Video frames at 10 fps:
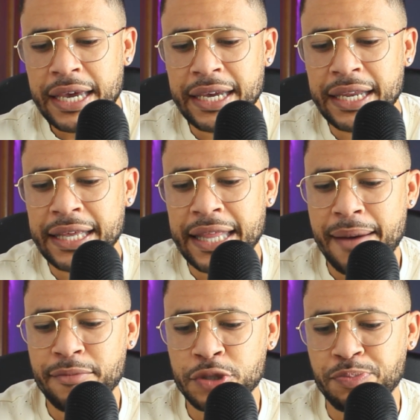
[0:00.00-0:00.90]
y le
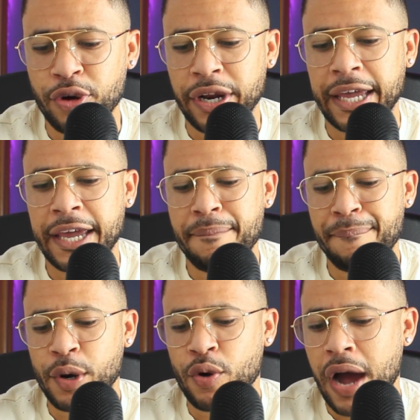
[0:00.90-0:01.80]
damos, por
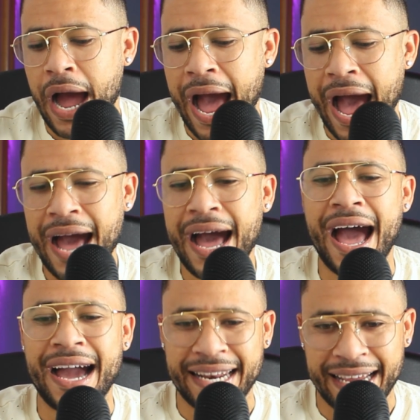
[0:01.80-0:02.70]
ejemplo, a
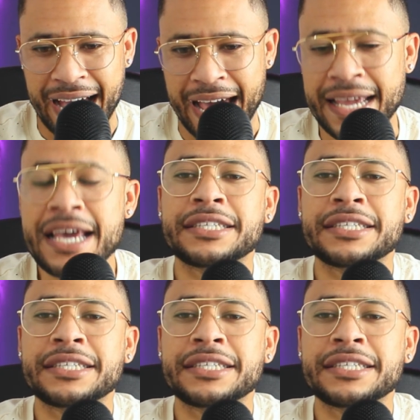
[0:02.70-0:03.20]
agregar.